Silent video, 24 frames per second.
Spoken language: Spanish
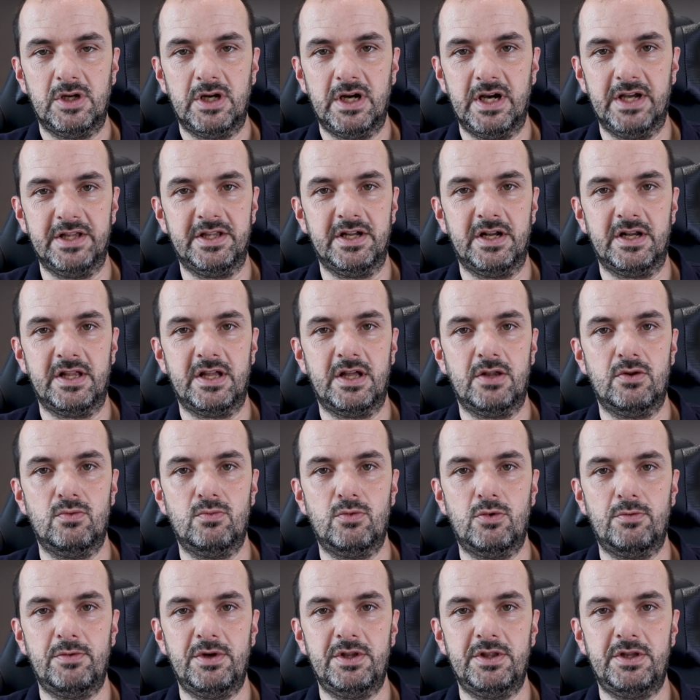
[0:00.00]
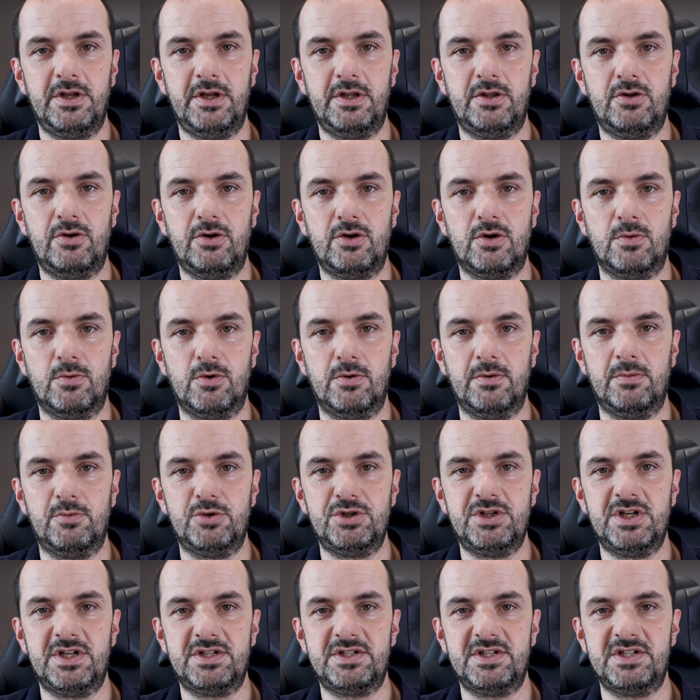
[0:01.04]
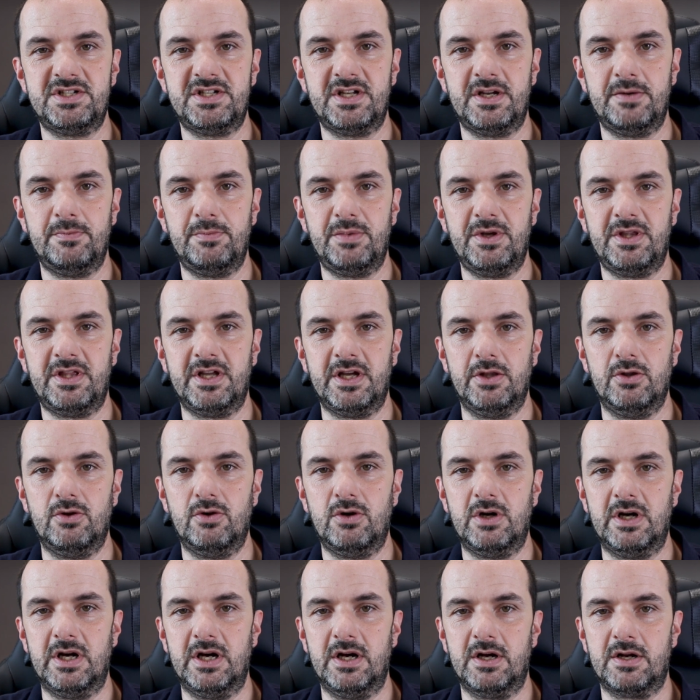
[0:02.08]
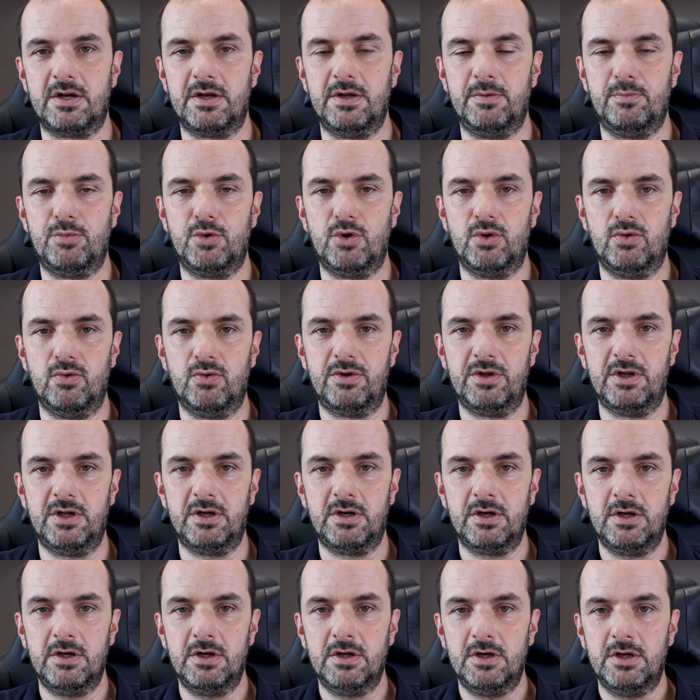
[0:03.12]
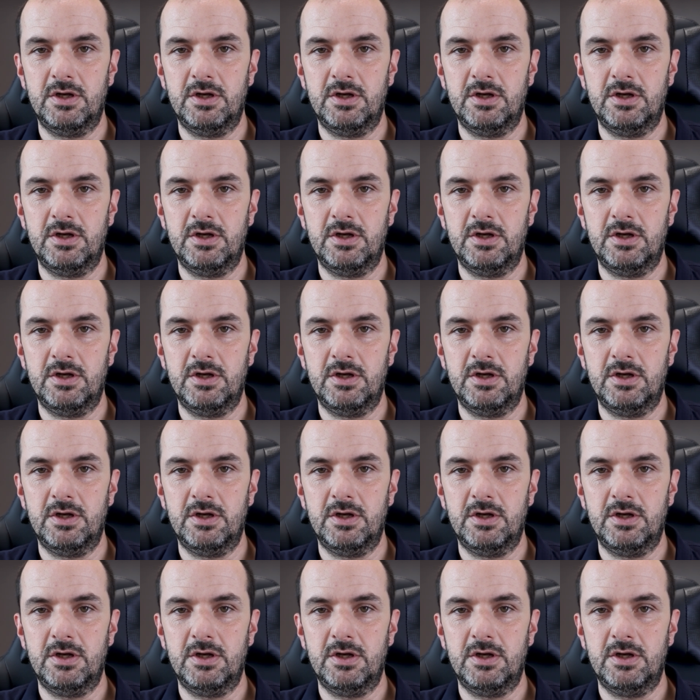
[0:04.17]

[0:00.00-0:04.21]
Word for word: Ha tardado un momentito y como vemos ya se está empezando a reproducir.